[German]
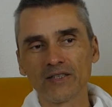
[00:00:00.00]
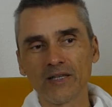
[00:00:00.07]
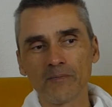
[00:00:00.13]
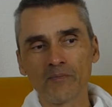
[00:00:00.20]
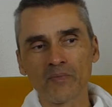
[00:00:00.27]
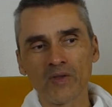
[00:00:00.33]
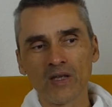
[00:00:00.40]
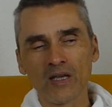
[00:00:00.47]

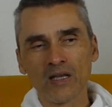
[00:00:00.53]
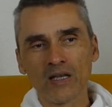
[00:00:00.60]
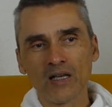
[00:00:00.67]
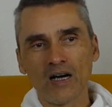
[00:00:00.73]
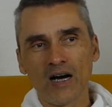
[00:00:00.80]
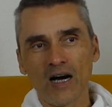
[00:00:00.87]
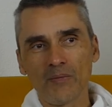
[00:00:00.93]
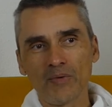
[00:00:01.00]
Ja.
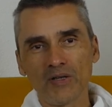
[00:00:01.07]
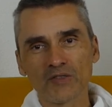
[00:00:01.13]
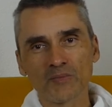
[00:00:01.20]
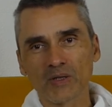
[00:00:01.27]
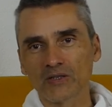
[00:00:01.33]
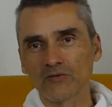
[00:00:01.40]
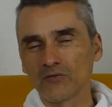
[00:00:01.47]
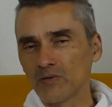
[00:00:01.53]
Aber es
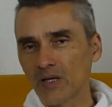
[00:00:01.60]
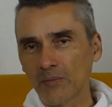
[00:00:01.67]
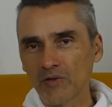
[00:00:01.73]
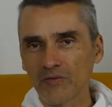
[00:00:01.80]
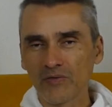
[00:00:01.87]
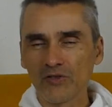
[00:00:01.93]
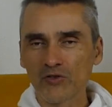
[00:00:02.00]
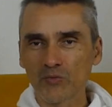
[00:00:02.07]
macht dann
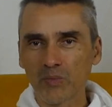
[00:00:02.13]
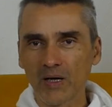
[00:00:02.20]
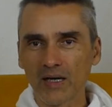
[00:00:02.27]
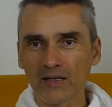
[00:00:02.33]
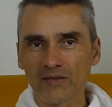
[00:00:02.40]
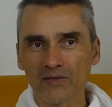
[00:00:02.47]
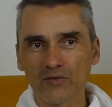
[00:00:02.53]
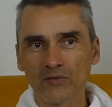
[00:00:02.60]
unheimlich viel
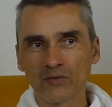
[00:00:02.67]
Spaß.